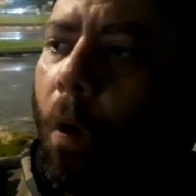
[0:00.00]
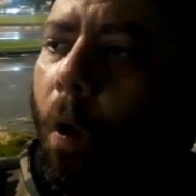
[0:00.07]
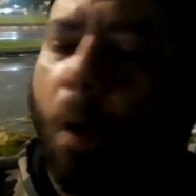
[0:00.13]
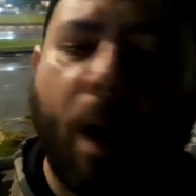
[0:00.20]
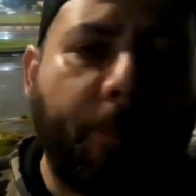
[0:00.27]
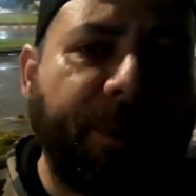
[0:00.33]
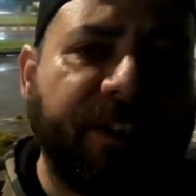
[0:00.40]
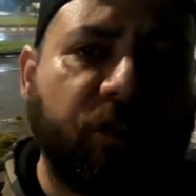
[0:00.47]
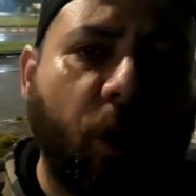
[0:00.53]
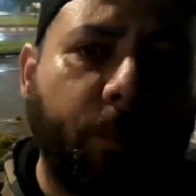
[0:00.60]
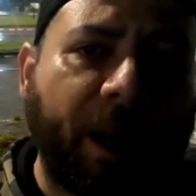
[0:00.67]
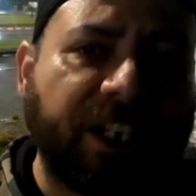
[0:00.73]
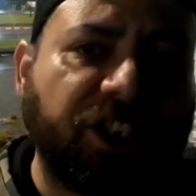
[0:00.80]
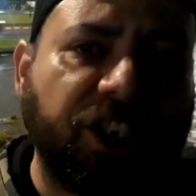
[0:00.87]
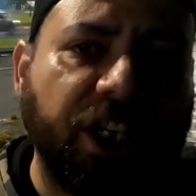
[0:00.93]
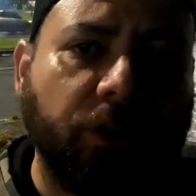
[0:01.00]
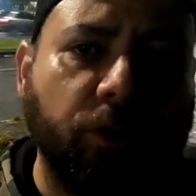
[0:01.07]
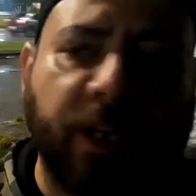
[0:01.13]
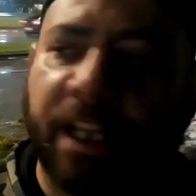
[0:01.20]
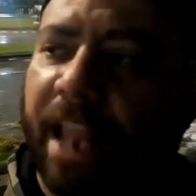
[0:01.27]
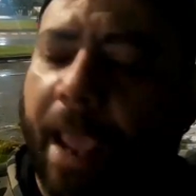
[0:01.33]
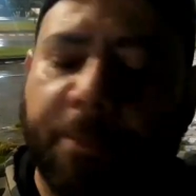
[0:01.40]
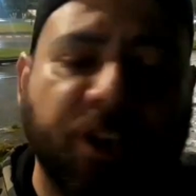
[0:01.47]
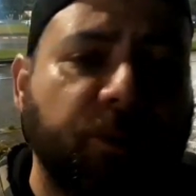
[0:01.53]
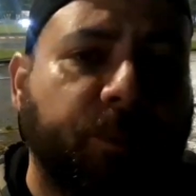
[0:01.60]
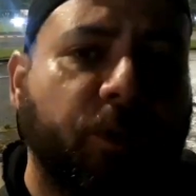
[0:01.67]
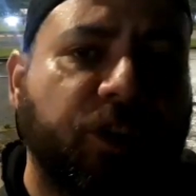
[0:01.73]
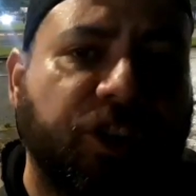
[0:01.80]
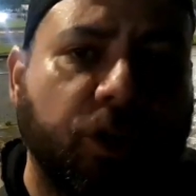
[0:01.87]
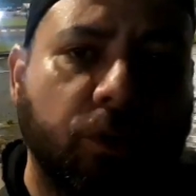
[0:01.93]
Ou a psicopatia do Guilherme
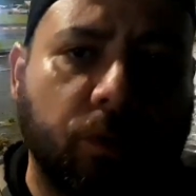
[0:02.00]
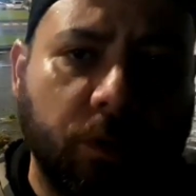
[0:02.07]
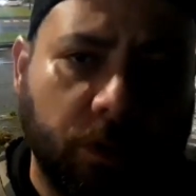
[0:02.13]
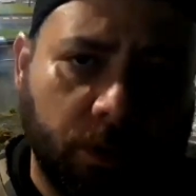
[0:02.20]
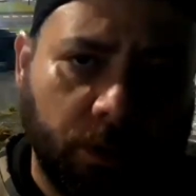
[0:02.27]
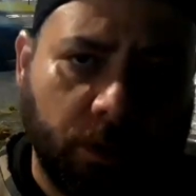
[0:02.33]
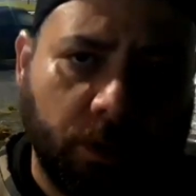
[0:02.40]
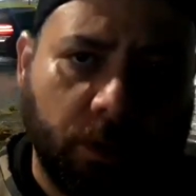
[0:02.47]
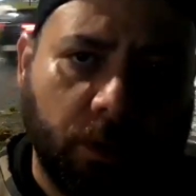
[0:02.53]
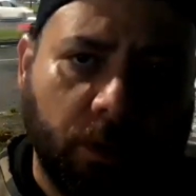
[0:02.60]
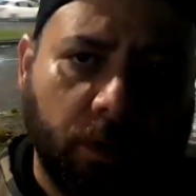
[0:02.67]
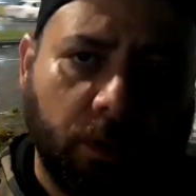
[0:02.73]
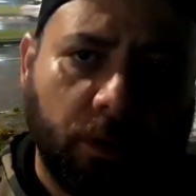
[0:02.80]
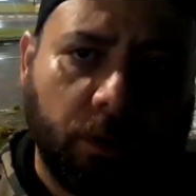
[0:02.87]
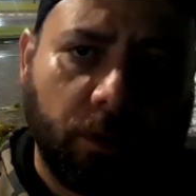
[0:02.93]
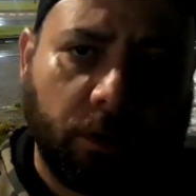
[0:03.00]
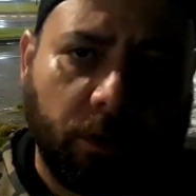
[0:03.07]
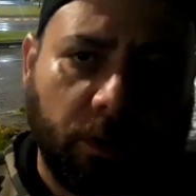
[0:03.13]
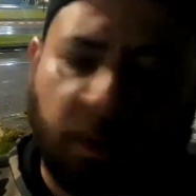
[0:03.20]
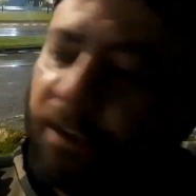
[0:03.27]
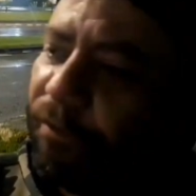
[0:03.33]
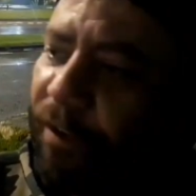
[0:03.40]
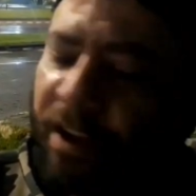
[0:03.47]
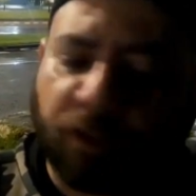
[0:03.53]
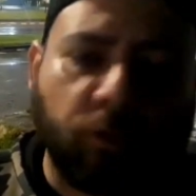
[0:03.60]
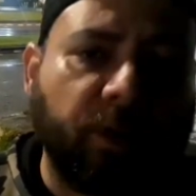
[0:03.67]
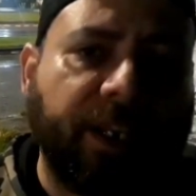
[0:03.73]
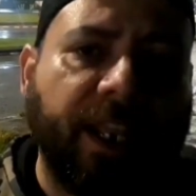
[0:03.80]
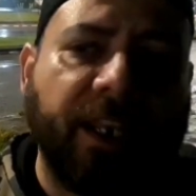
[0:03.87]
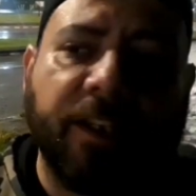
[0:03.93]
explodiu e fez
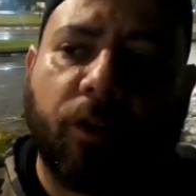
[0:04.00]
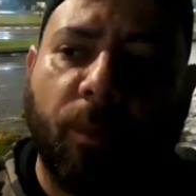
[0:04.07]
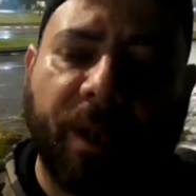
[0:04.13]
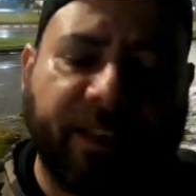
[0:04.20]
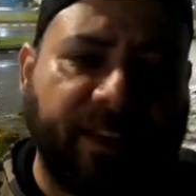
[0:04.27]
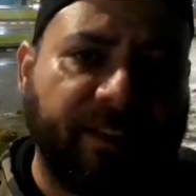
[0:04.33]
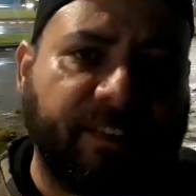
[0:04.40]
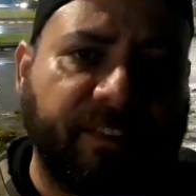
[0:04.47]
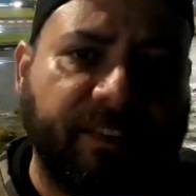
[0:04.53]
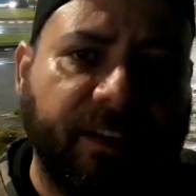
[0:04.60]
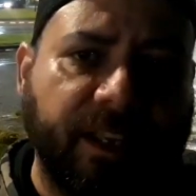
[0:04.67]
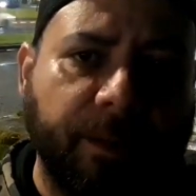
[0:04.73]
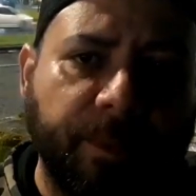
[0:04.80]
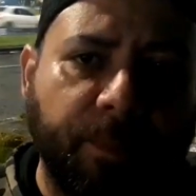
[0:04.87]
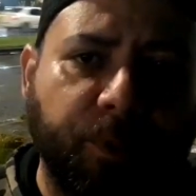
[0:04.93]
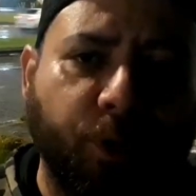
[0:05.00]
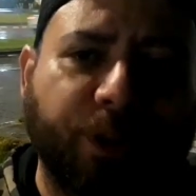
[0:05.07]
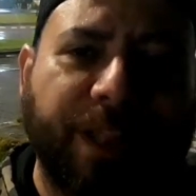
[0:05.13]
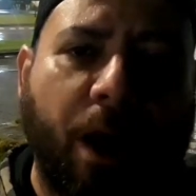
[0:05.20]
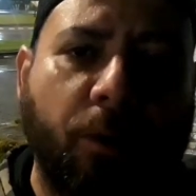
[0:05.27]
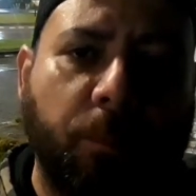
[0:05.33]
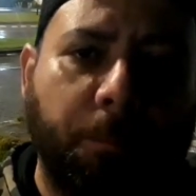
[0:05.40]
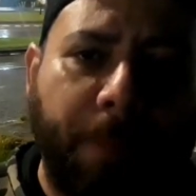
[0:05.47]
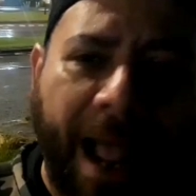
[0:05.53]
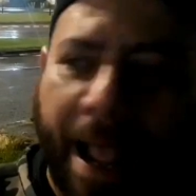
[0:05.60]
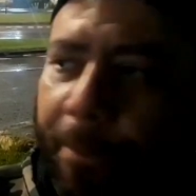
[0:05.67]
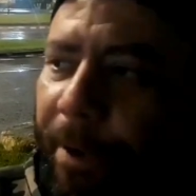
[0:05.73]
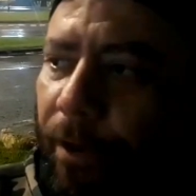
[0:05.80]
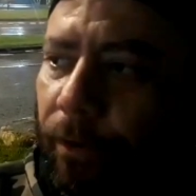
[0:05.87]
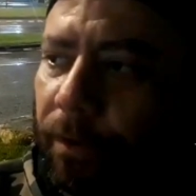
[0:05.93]
com que ele cometesse esse crime brutal,
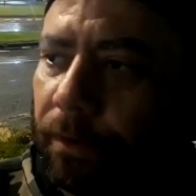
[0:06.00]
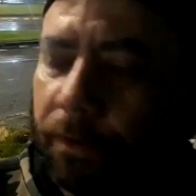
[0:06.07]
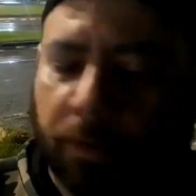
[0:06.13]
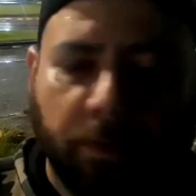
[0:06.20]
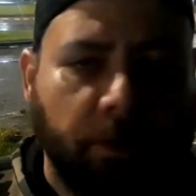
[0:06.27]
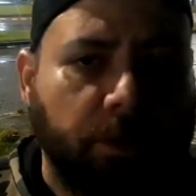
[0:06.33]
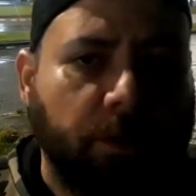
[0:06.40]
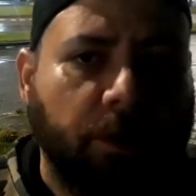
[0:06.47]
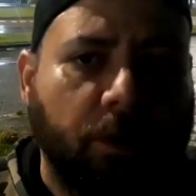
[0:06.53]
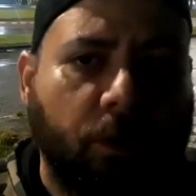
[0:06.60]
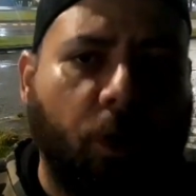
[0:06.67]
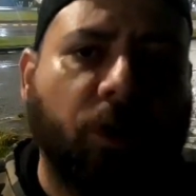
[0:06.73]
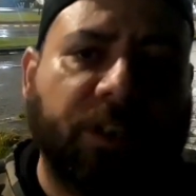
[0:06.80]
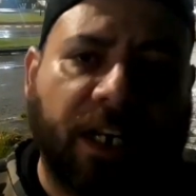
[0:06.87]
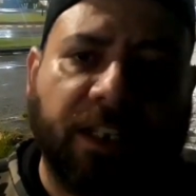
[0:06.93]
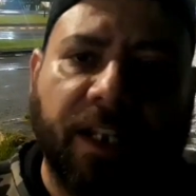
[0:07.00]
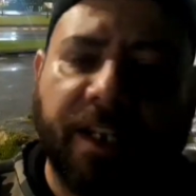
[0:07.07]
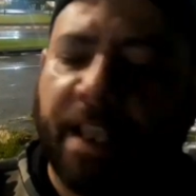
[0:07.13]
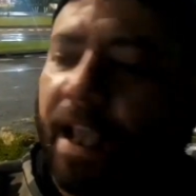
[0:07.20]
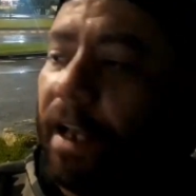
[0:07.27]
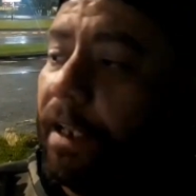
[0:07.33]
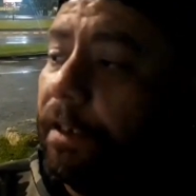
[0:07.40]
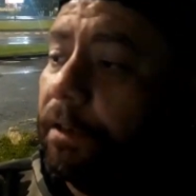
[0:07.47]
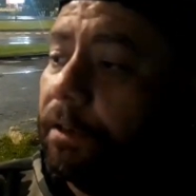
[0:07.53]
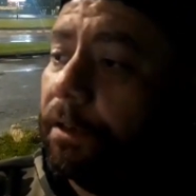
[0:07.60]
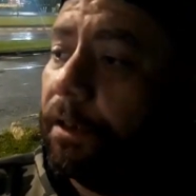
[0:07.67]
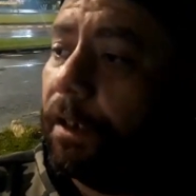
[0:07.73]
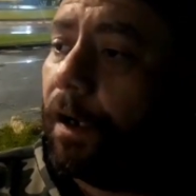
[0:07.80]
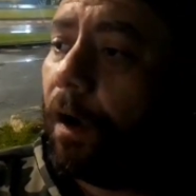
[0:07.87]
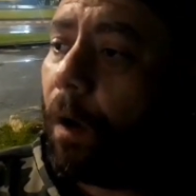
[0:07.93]
bárbaro contra a Daniela,
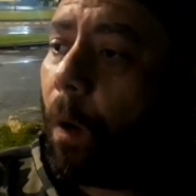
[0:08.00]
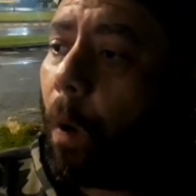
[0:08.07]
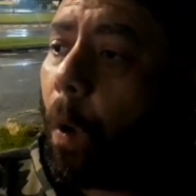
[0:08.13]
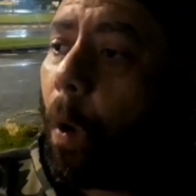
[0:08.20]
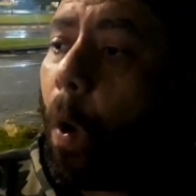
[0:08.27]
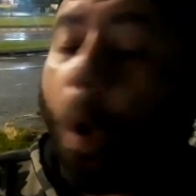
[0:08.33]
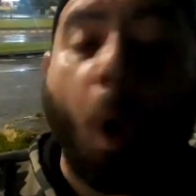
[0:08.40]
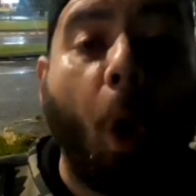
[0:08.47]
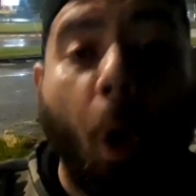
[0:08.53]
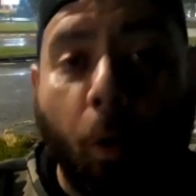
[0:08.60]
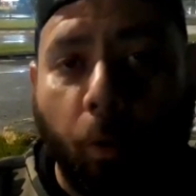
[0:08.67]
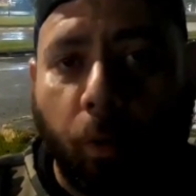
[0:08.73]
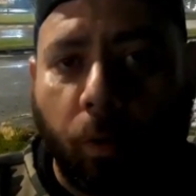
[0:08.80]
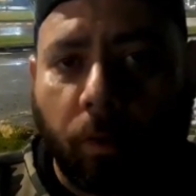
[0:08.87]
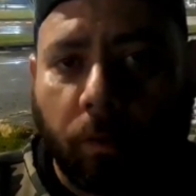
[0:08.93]
ou